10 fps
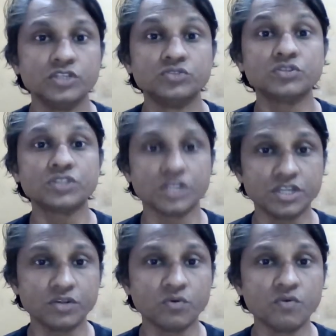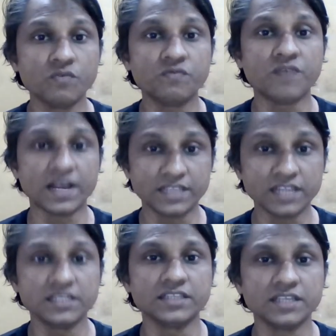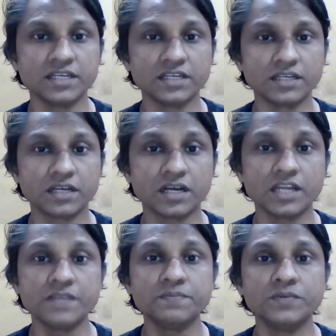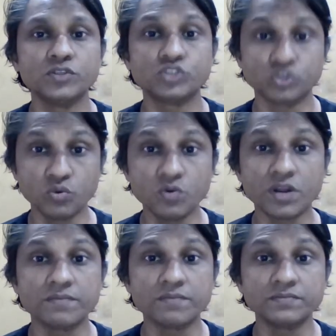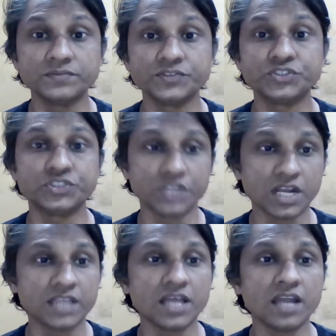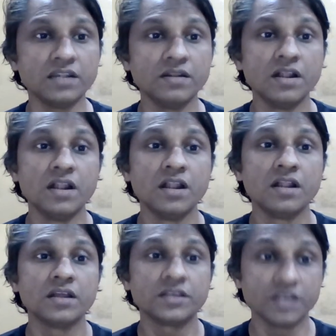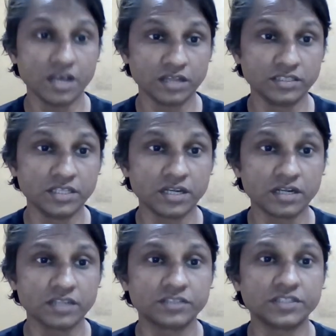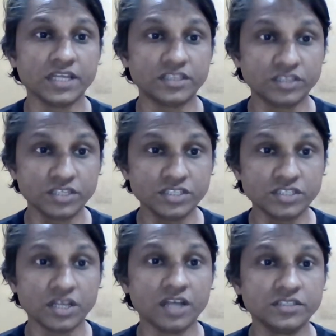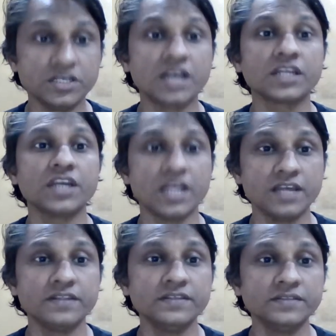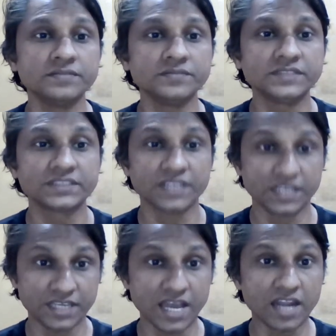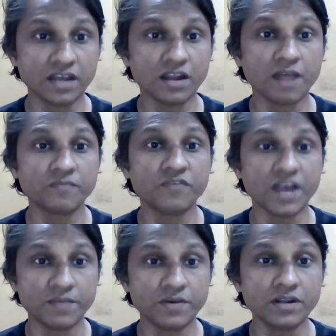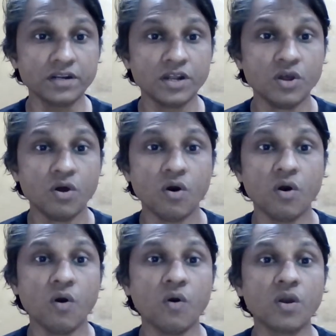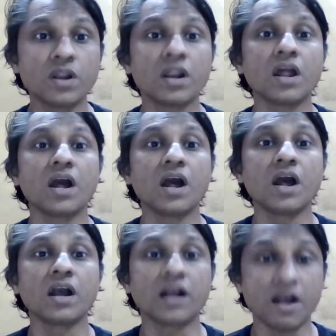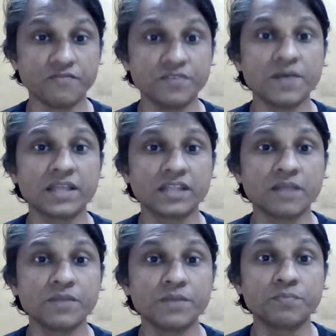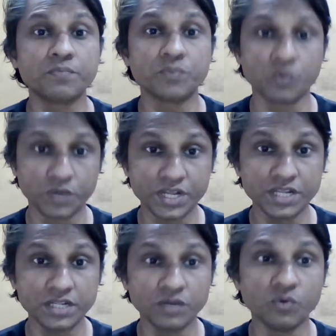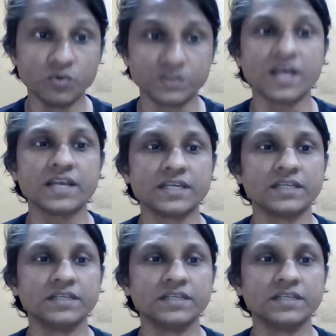जो शरीर को फ़ायदा देते हैं करीब 100 ग्राम चना दाल के अंदर तैंतीस हजार कैलोरी 11 ग्राम फाइबर और काफ़ी मात्रा में प्रोटीन होता है